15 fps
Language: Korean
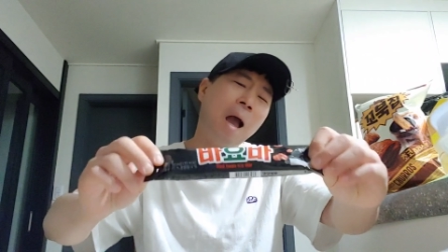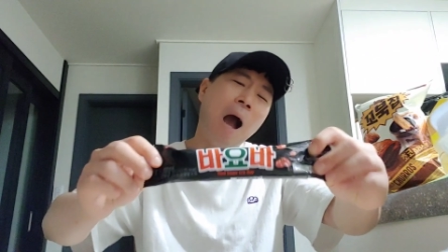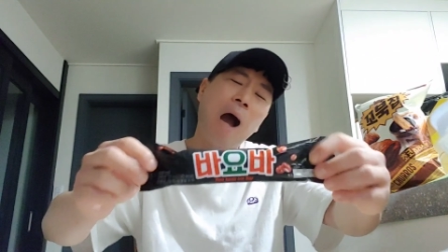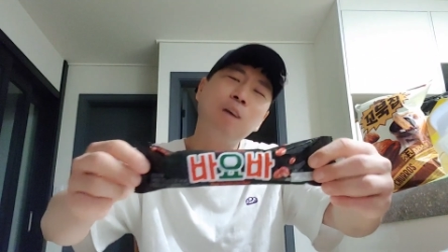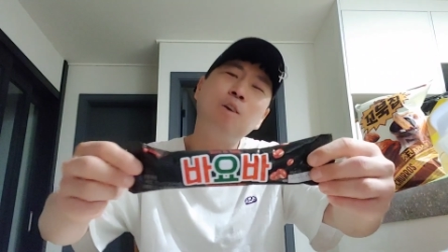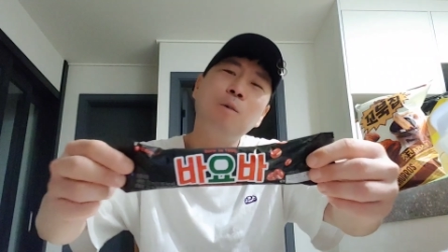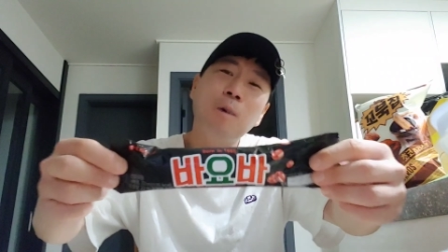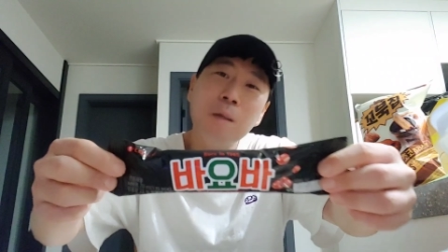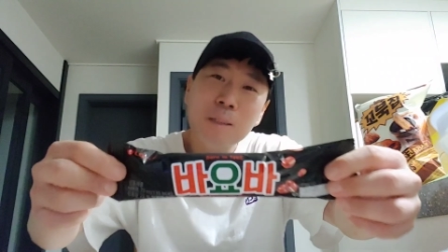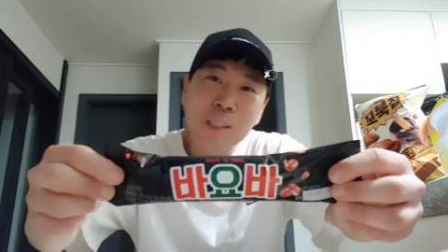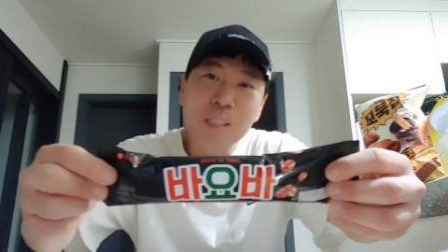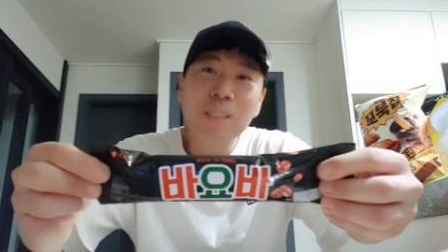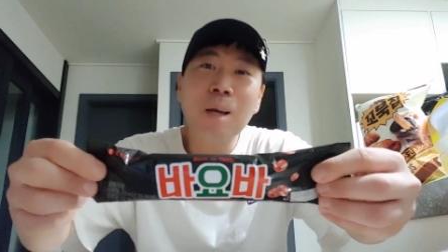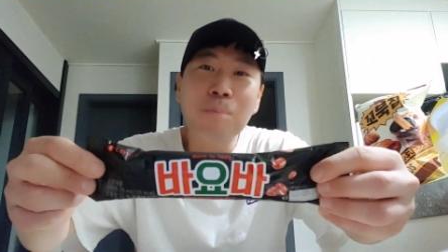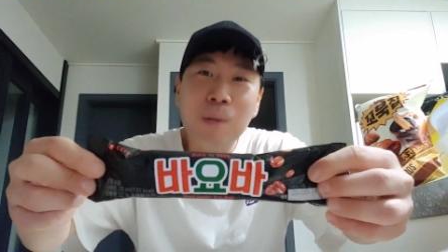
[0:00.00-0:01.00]
아 이고
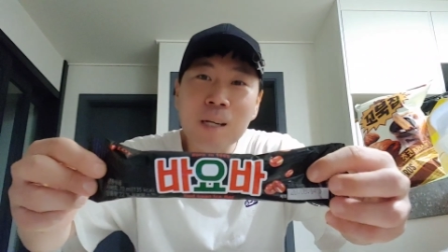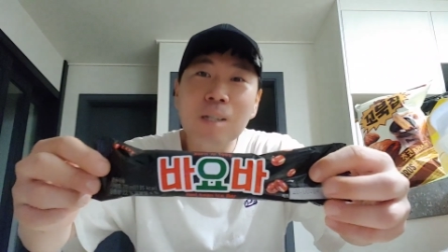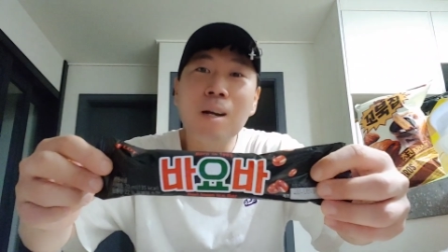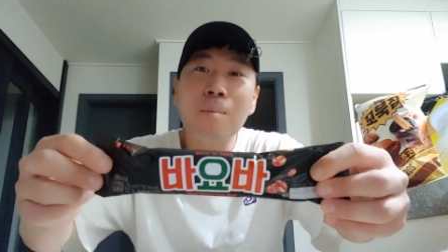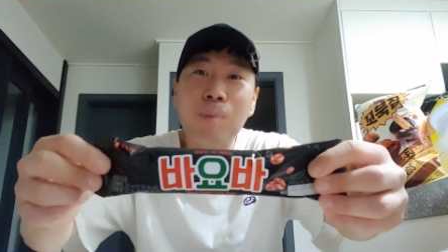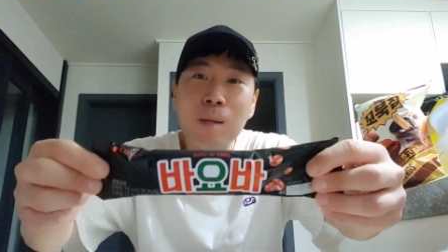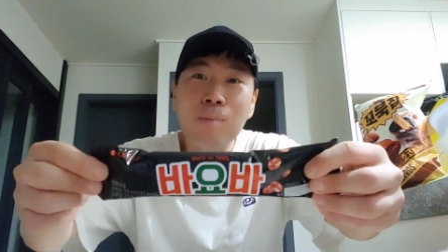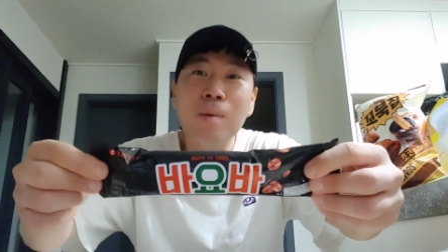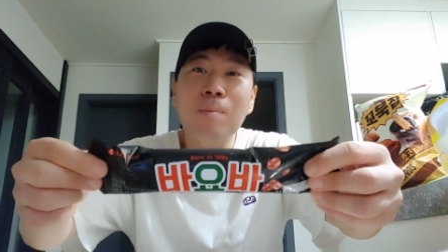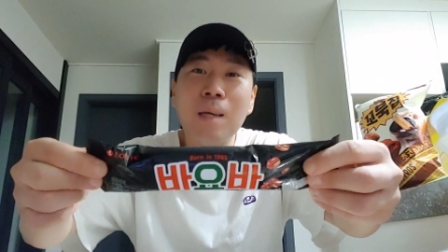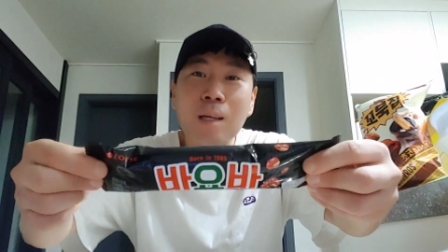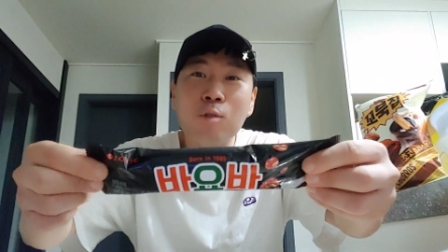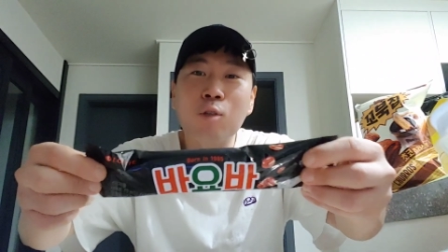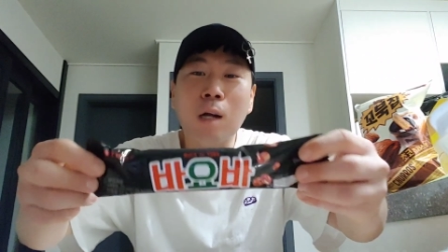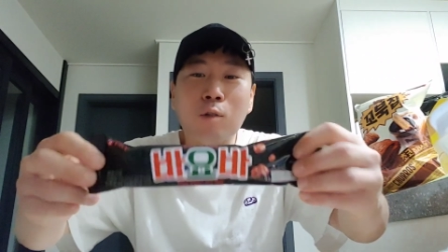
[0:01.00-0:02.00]
진짜 빙그레
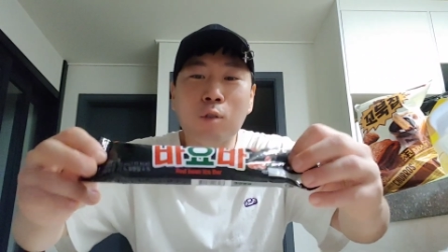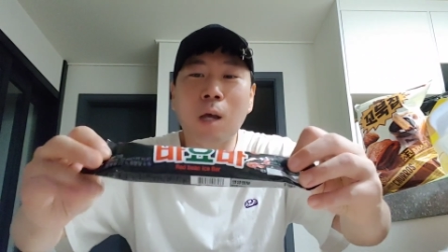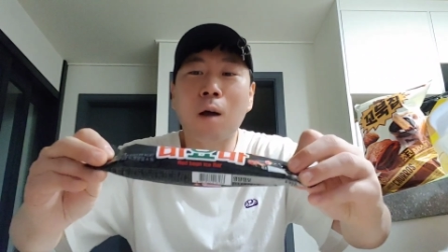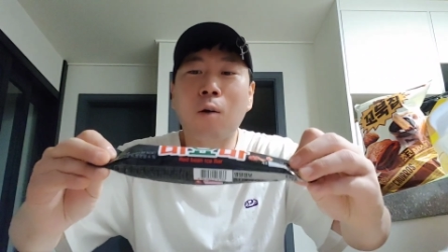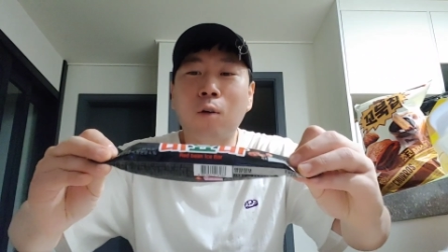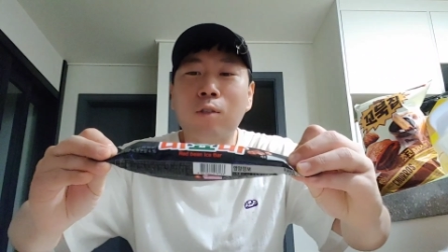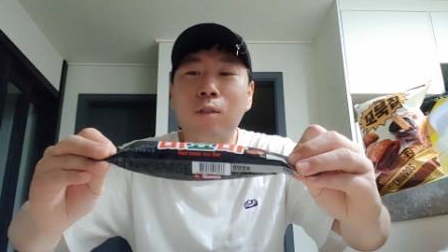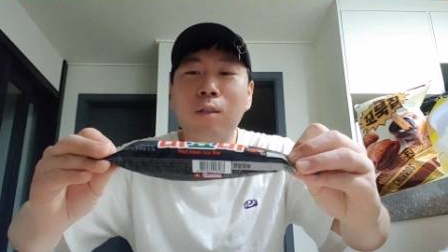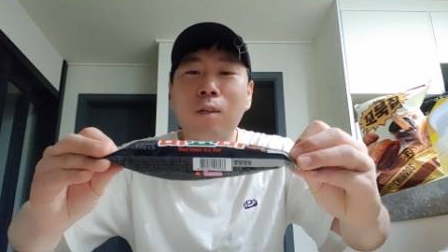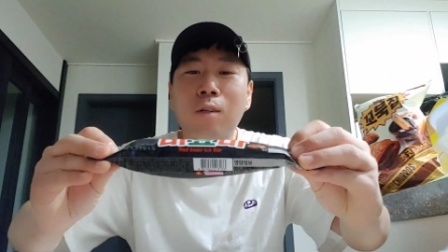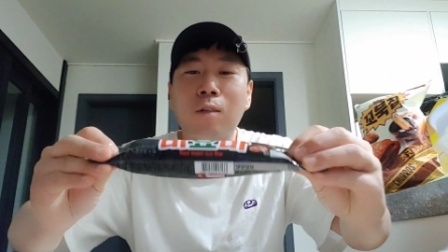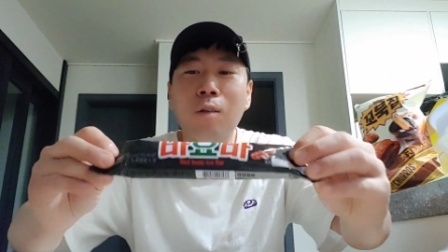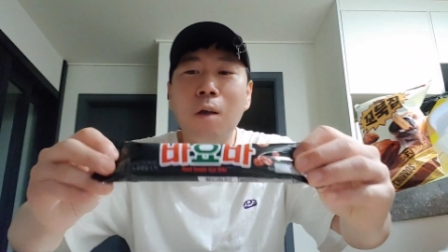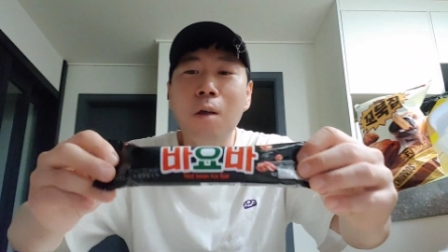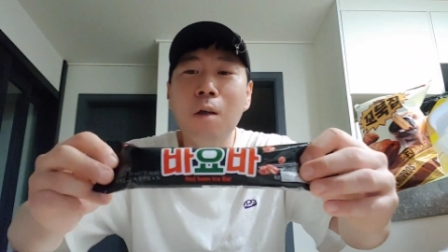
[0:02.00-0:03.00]
비비빅인 줄 알고
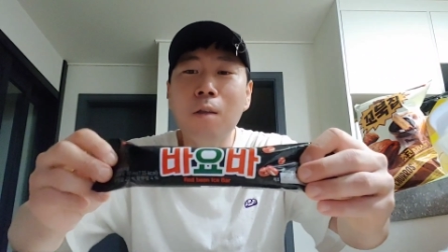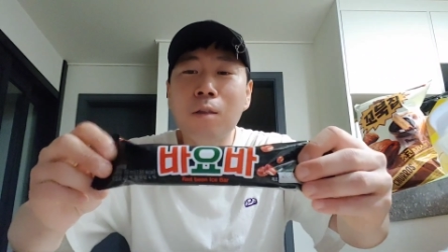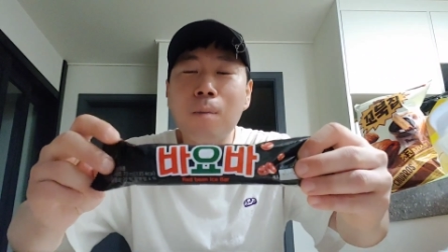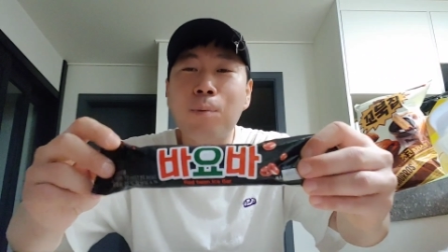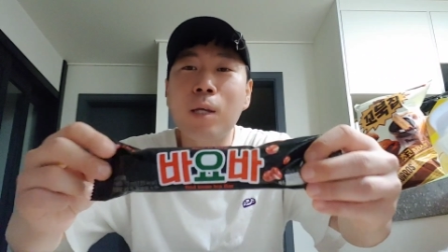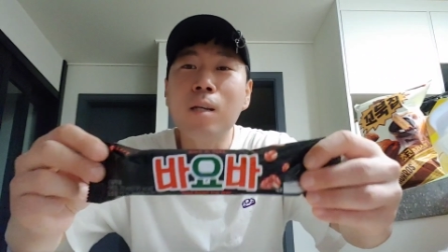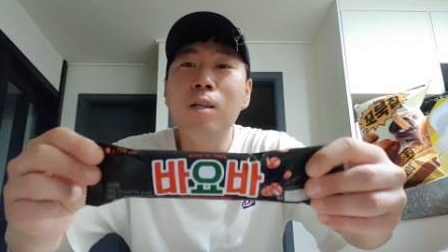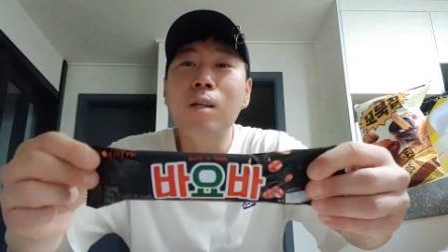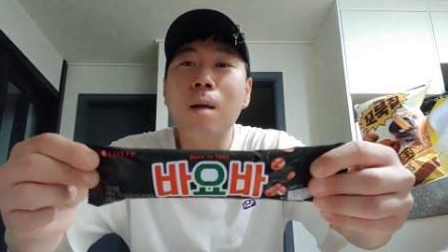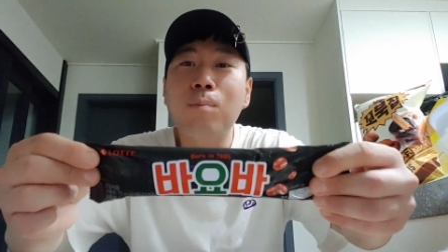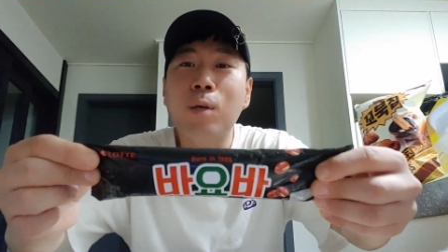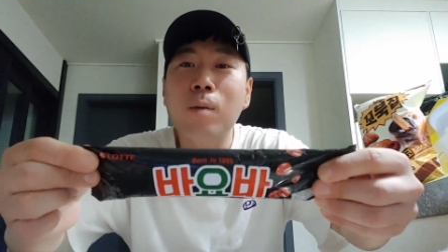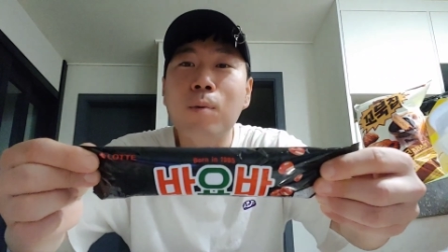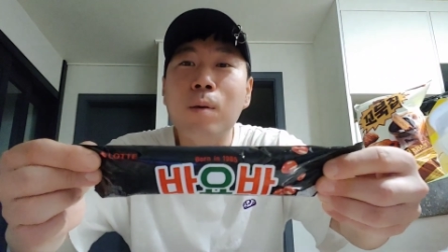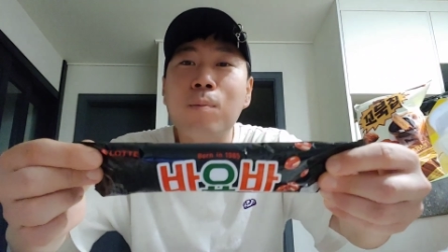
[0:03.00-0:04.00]
사왔거든 근데 빙그레
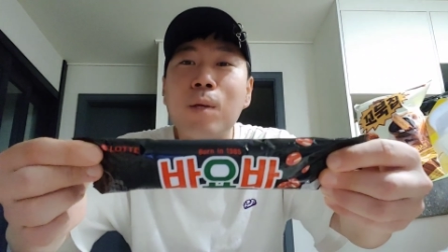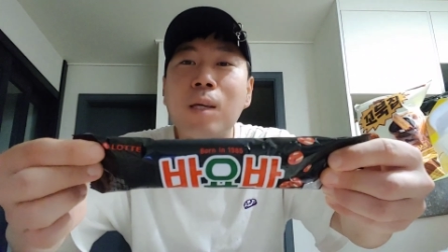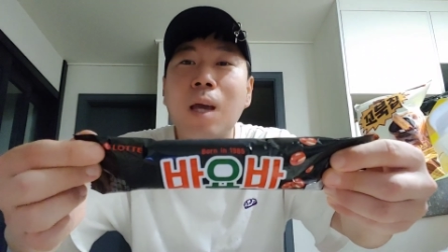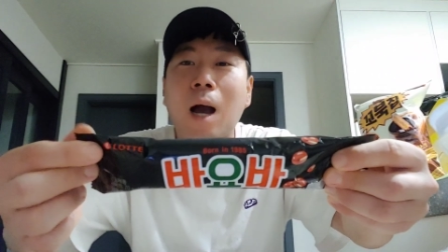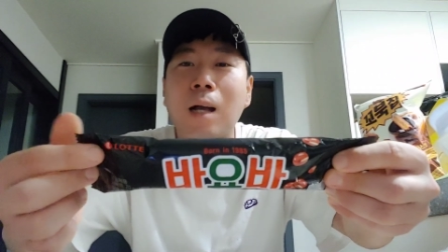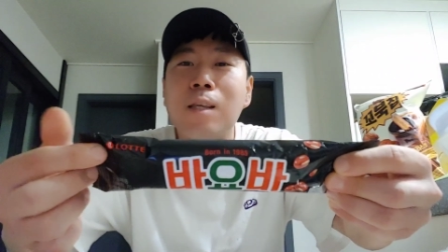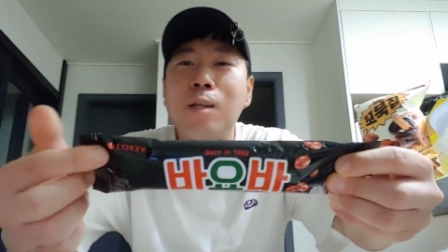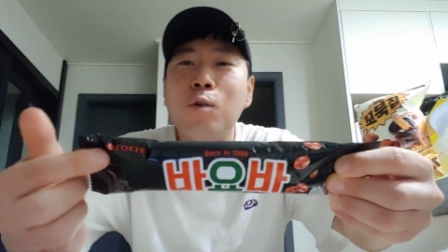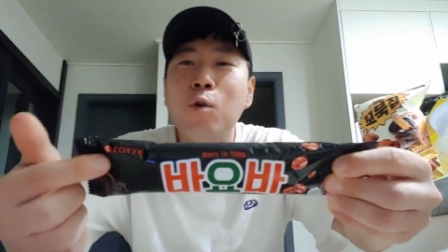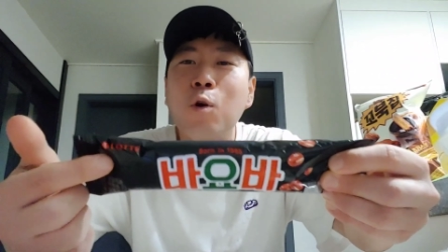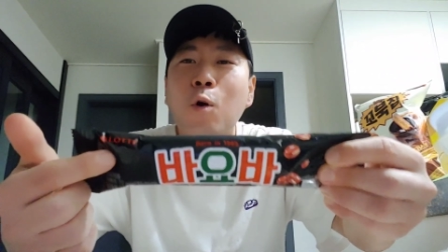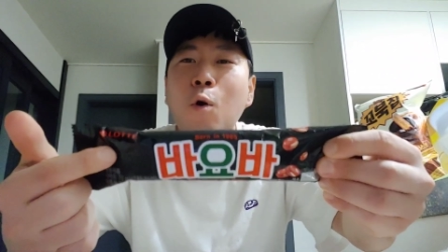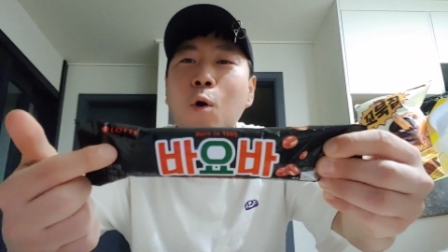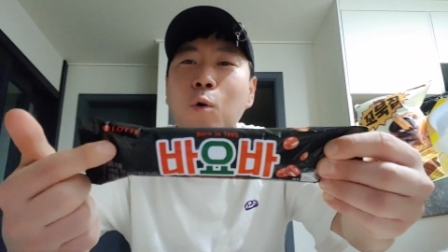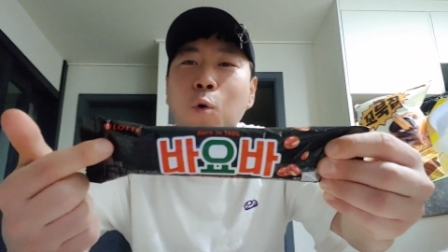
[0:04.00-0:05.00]
비비빅이
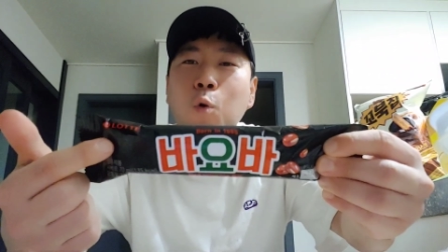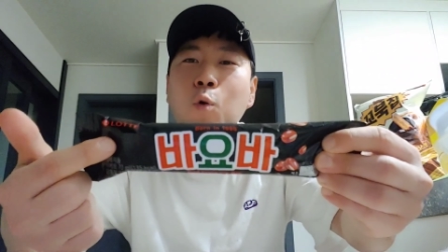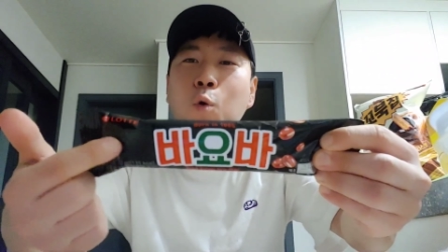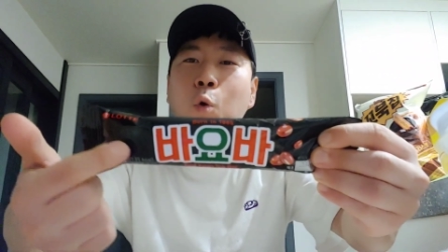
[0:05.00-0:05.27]
아니고 롯,